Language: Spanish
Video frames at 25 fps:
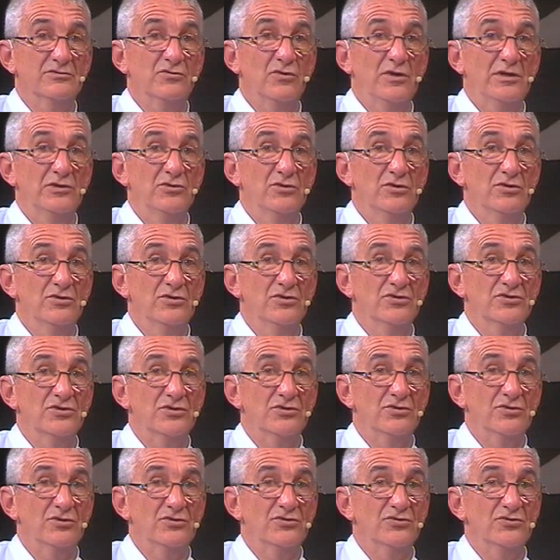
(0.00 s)
cuando
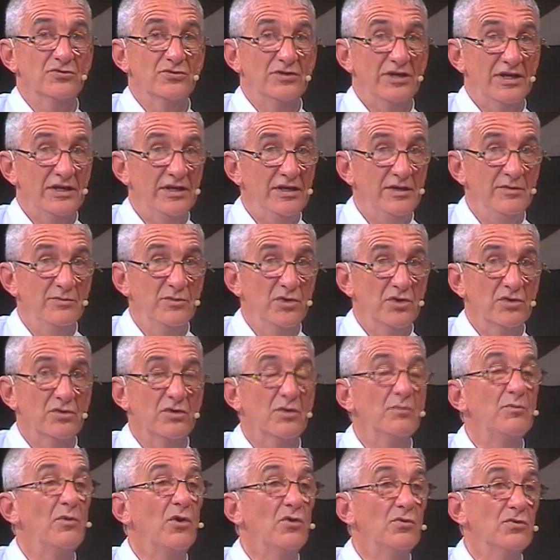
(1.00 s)
nosotros sugerimos
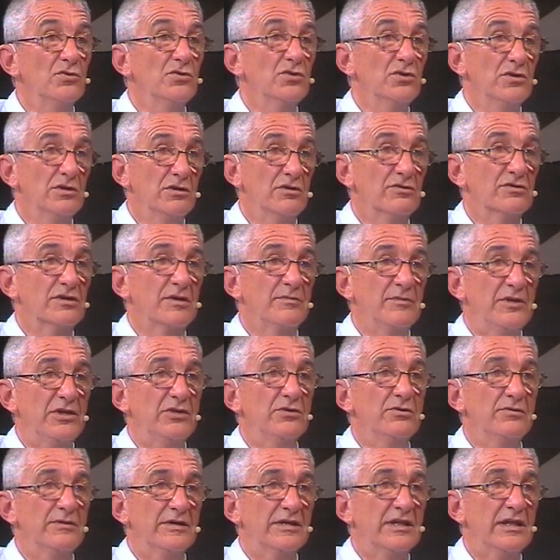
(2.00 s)
como uno de los
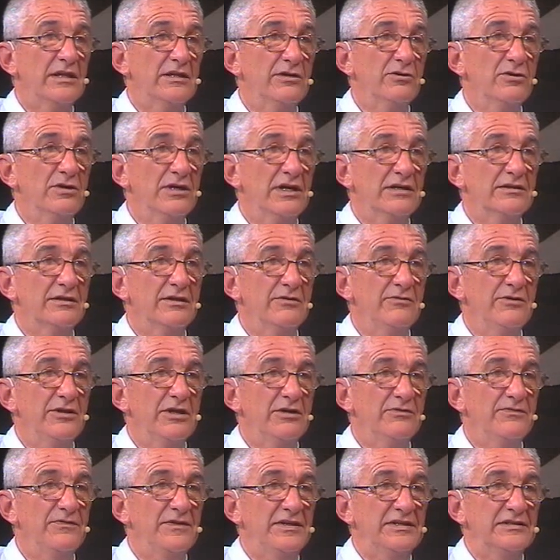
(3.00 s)
remedios verdaderos la
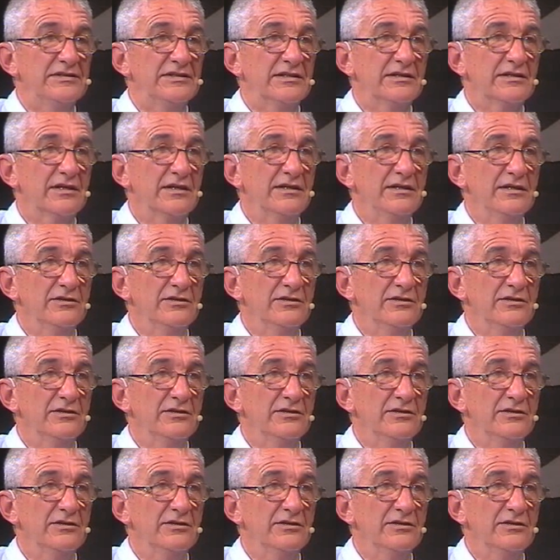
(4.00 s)
actividad física.